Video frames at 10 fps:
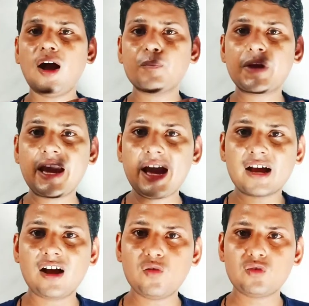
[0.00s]
आपके
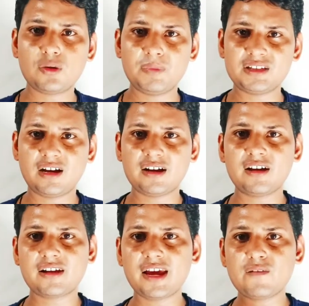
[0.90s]
अकाउंट में जा
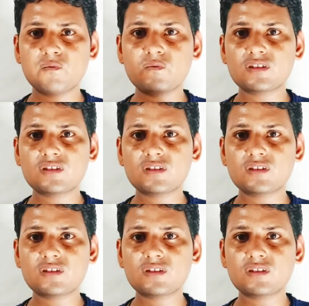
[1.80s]
कर के